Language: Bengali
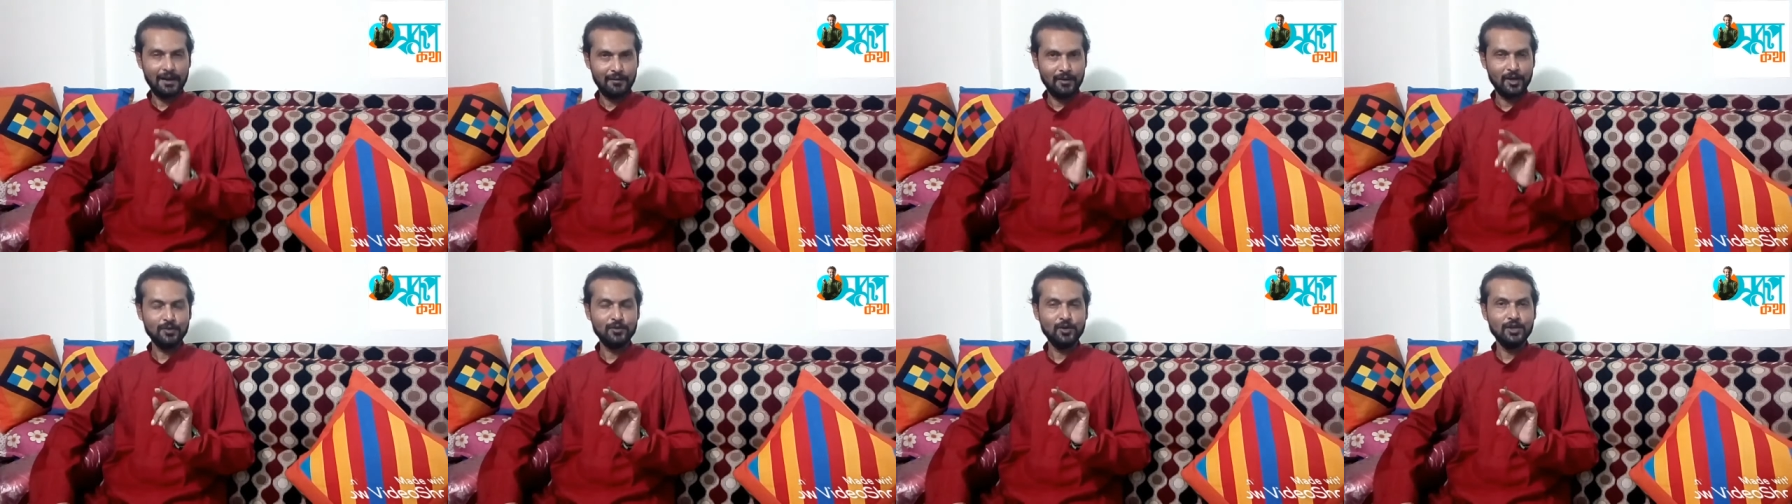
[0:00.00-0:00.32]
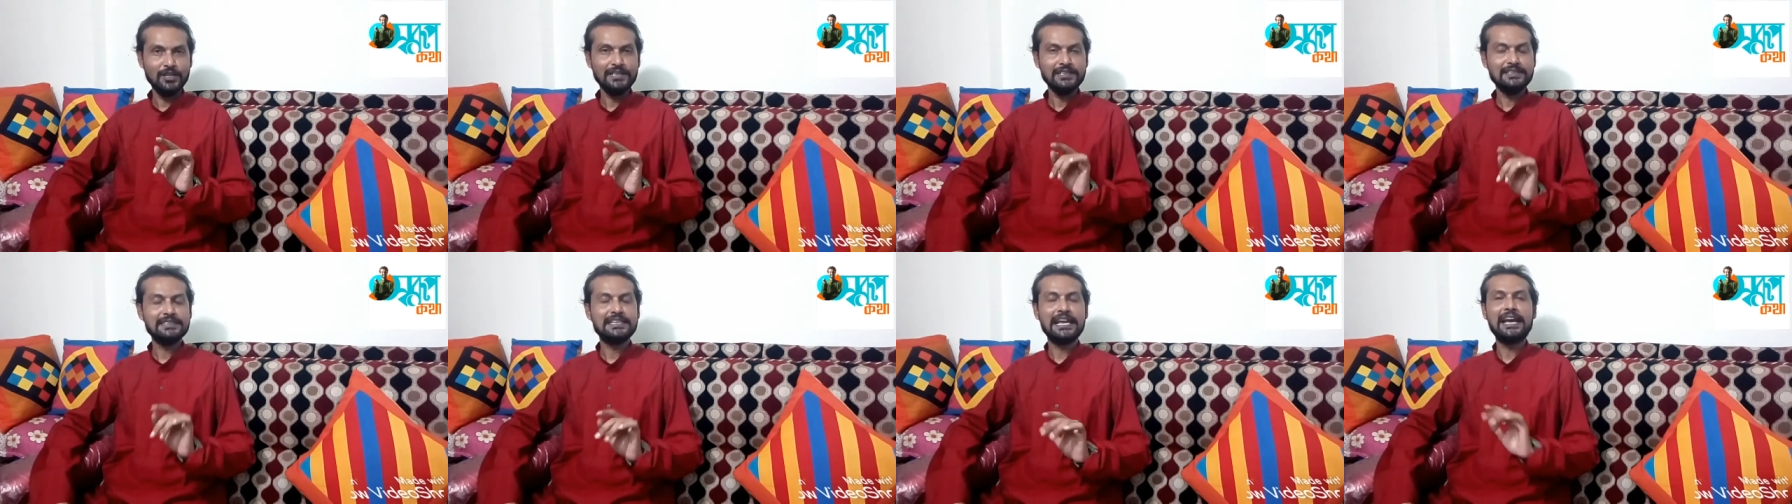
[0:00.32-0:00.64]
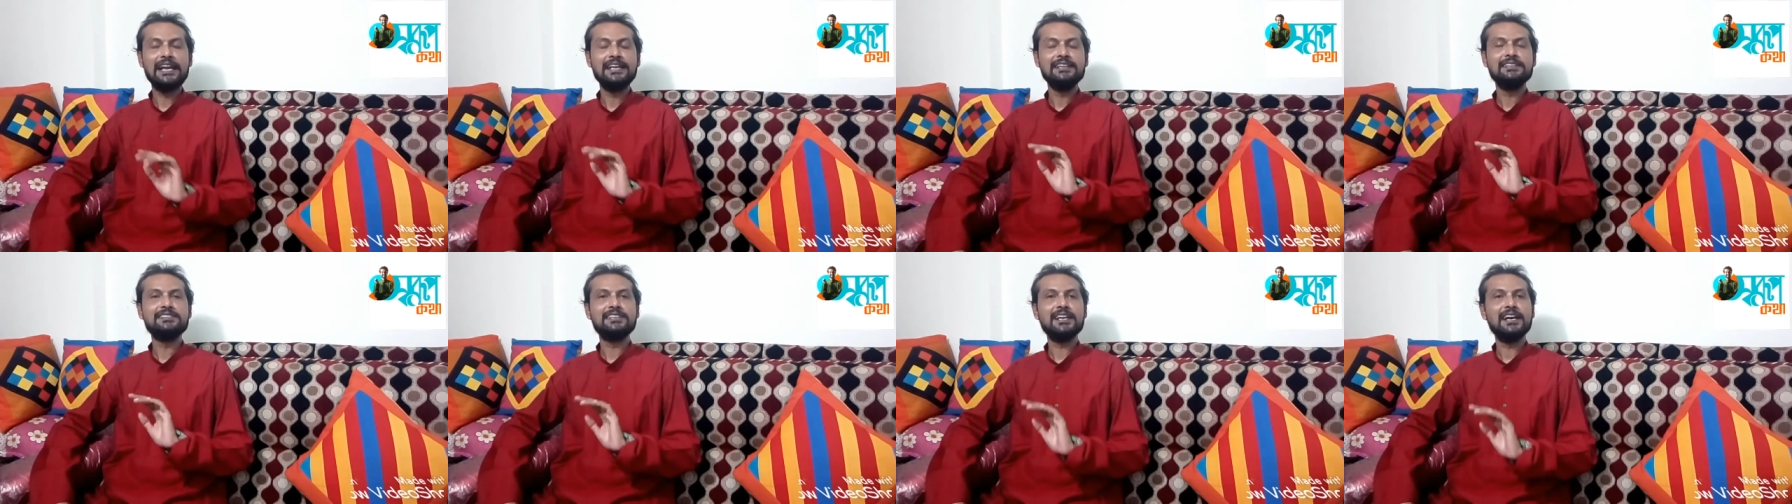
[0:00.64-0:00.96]
আবার বলি
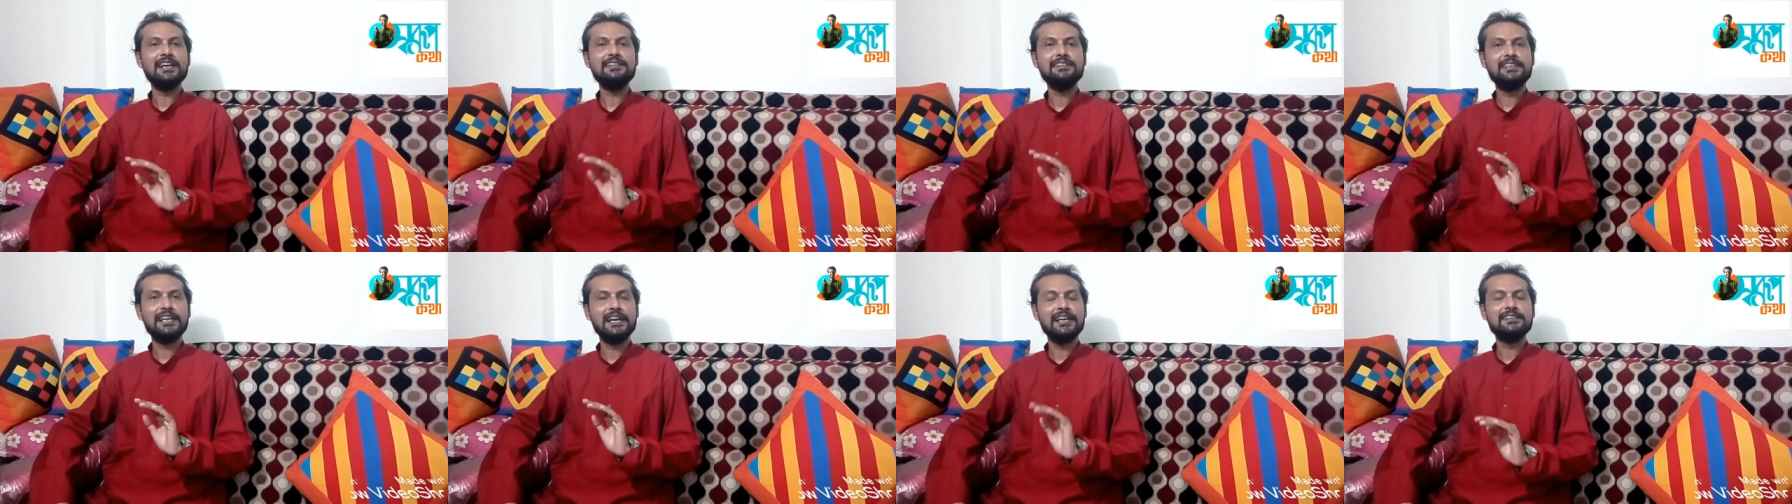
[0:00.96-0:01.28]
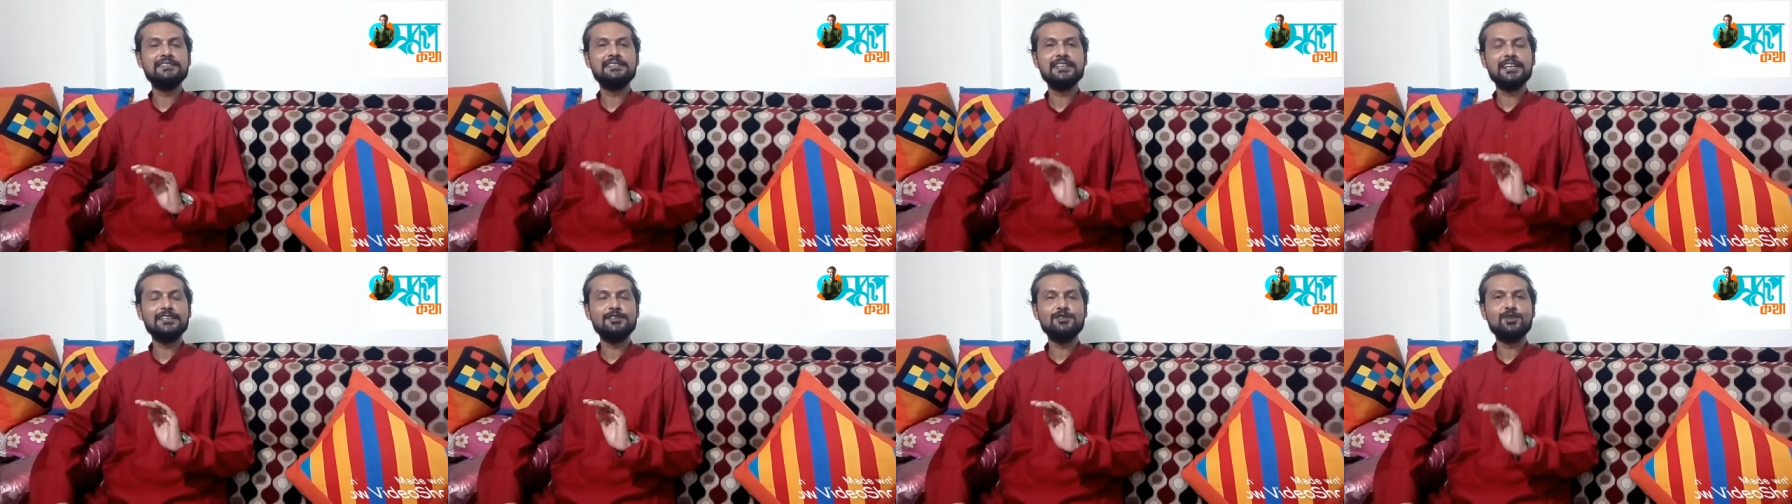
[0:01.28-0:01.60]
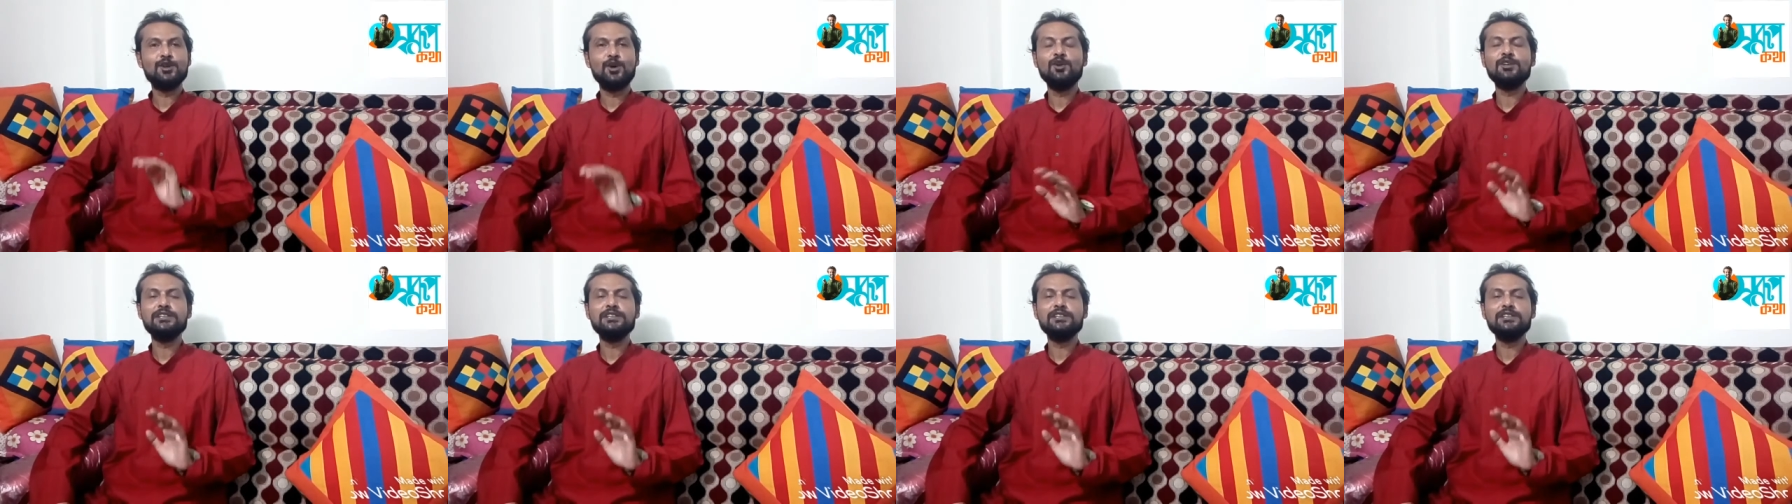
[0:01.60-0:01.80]
ধ্যানচাঁদ ধ্যানচাঁদ